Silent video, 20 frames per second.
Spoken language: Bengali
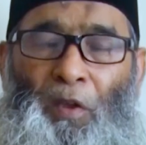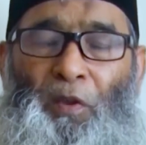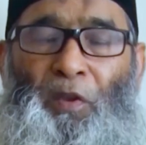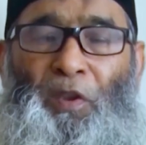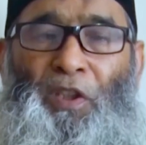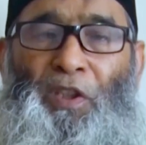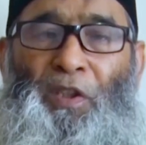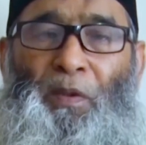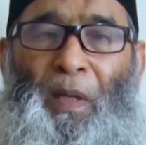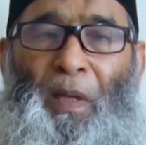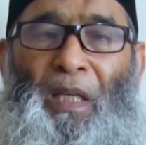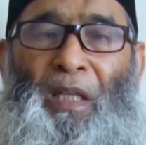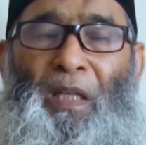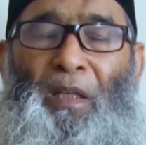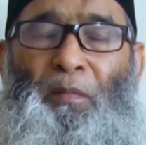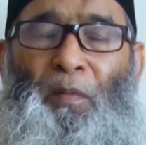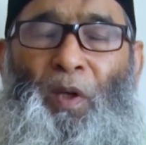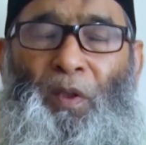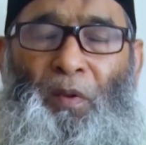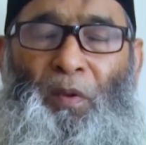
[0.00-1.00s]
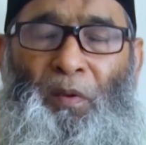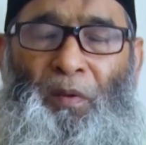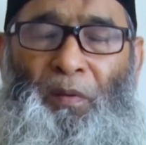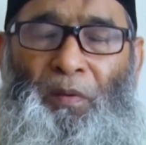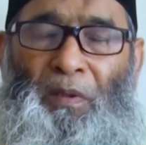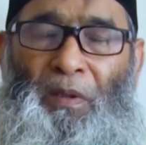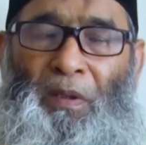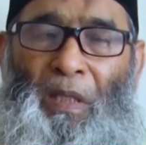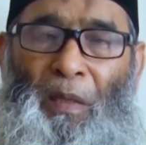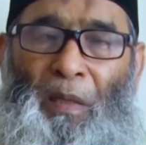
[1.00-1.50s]
হজরত ইসমাইলের মতো
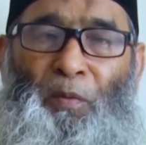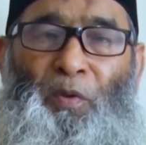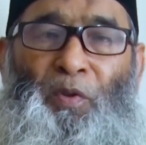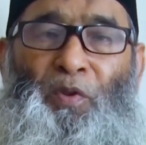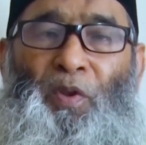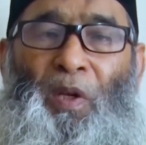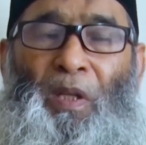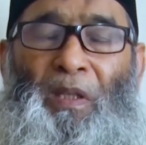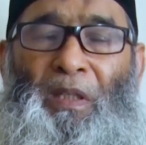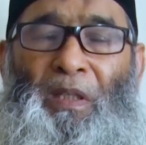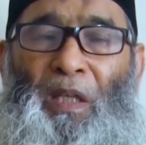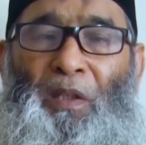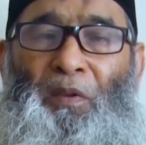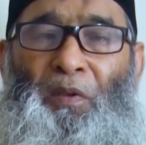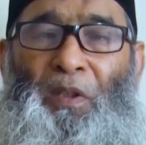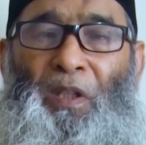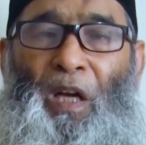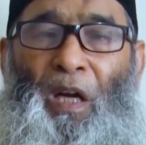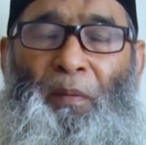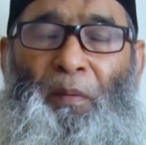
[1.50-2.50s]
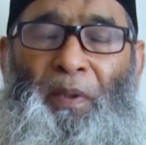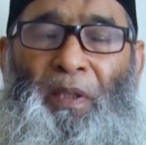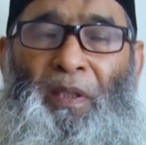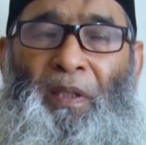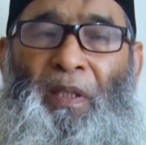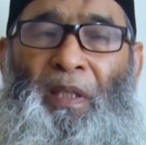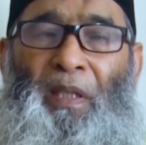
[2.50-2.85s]
এমন সন্তান হতে হবে